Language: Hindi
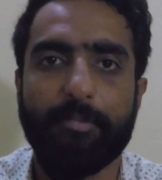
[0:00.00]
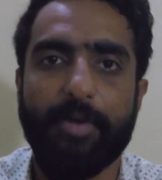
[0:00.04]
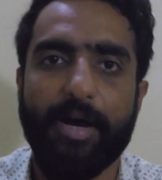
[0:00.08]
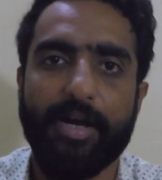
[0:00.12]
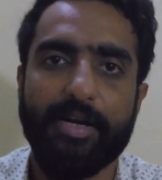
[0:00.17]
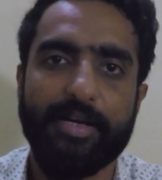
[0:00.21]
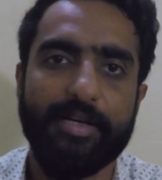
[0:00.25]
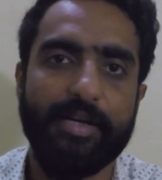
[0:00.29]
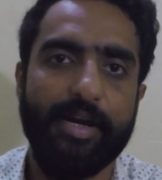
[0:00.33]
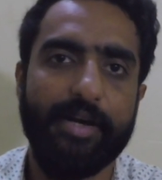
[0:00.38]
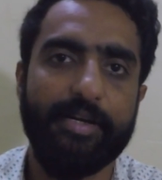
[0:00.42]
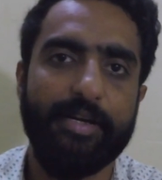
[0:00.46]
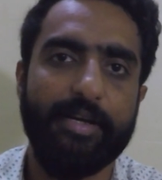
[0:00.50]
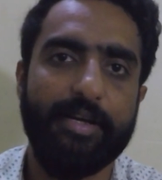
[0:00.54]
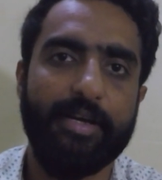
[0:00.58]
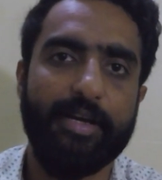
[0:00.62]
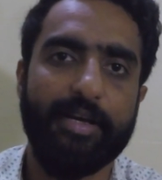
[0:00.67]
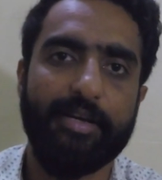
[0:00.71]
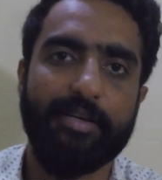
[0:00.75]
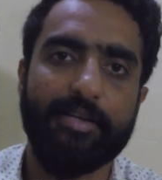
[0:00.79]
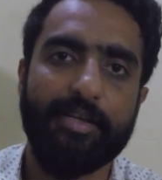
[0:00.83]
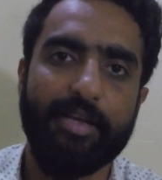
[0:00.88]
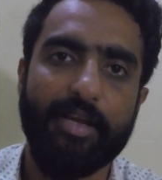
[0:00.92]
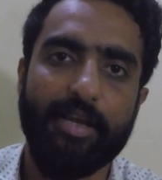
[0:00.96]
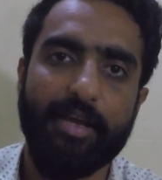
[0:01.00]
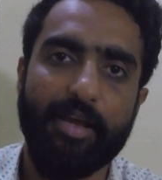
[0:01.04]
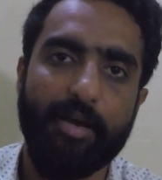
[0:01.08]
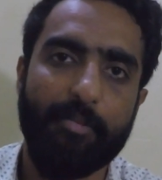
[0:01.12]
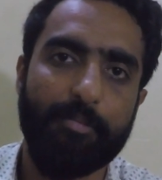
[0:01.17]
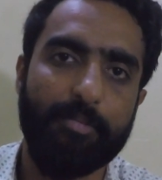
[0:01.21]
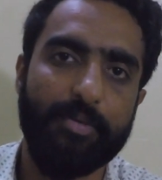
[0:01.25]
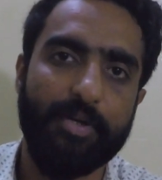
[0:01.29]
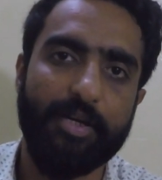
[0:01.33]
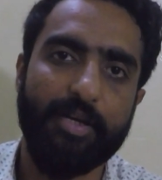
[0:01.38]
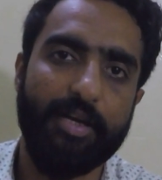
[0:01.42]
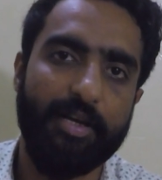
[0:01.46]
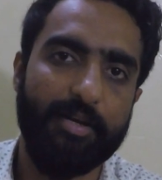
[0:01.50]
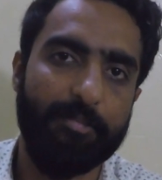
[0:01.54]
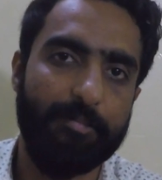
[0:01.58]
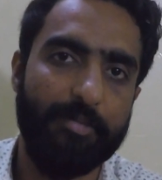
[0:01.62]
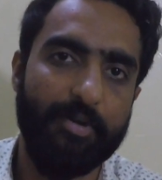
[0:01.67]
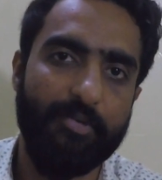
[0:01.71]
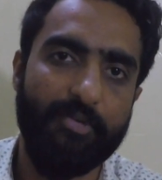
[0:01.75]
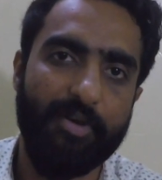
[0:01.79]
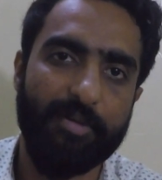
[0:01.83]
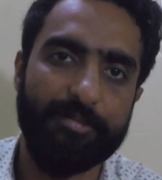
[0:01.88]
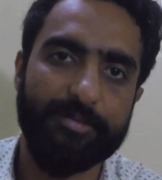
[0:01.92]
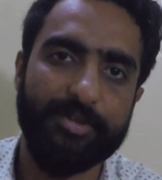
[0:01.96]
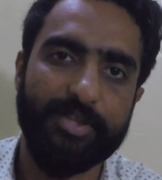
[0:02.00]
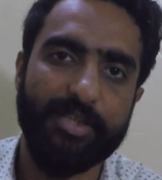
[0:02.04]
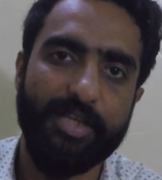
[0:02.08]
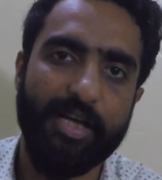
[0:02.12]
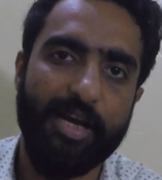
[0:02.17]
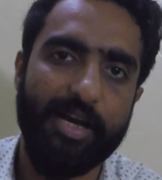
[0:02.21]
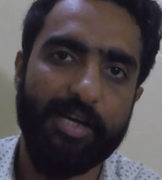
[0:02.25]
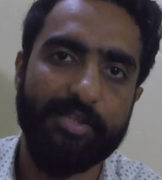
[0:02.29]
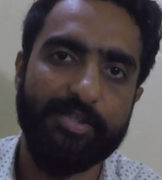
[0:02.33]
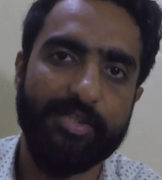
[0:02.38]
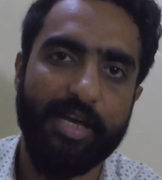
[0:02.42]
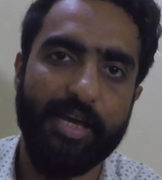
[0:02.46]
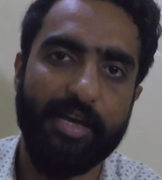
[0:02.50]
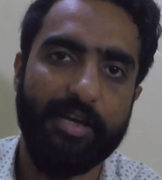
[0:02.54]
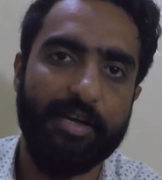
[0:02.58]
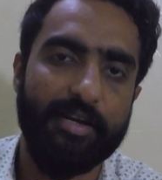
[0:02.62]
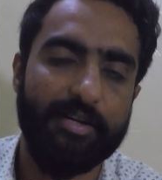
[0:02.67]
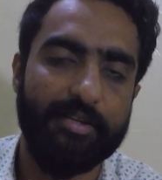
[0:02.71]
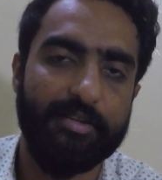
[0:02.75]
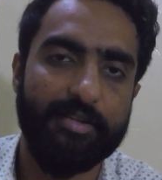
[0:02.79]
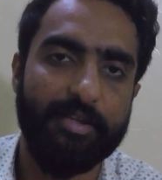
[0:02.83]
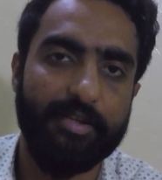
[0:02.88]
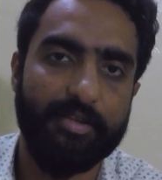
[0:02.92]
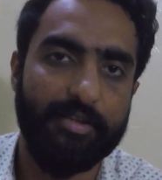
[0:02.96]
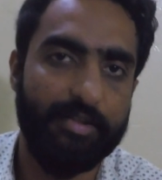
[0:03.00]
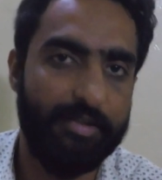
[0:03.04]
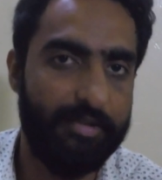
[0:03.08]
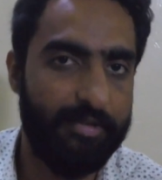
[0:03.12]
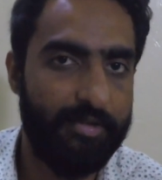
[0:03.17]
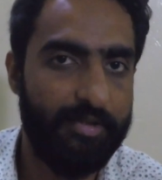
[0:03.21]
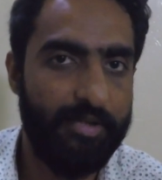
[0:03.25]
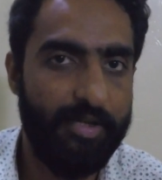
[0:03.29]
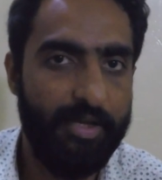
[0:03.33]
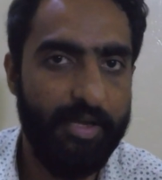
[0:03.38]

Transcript: बारह राइडें करके अपने घर पे वापसी आ जाया करता था